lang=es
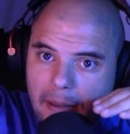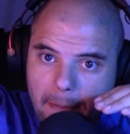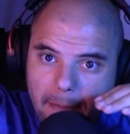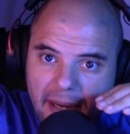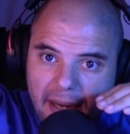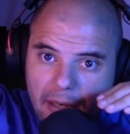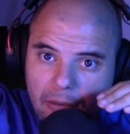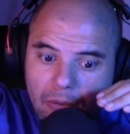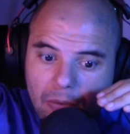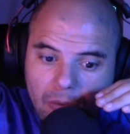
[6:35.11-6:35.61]

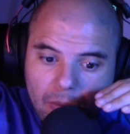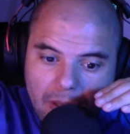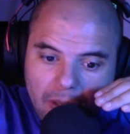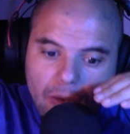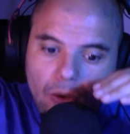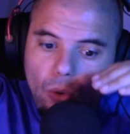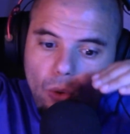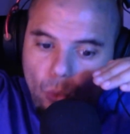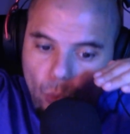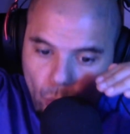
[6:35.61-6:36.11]
para
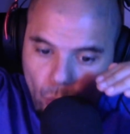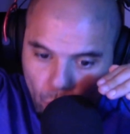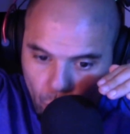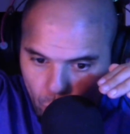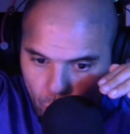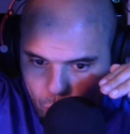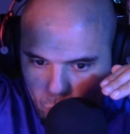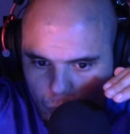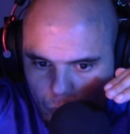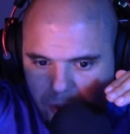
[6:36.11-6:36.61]
luego
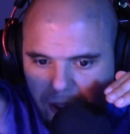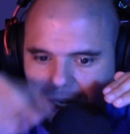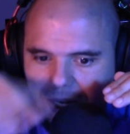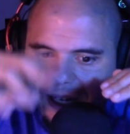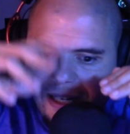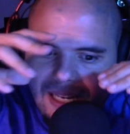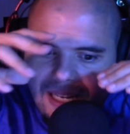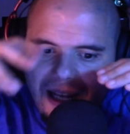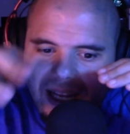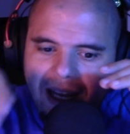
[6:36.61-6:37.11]

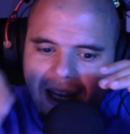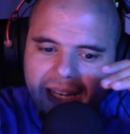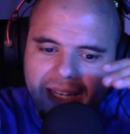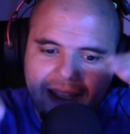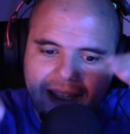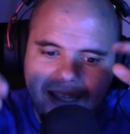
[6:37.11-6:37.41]
dejarla caer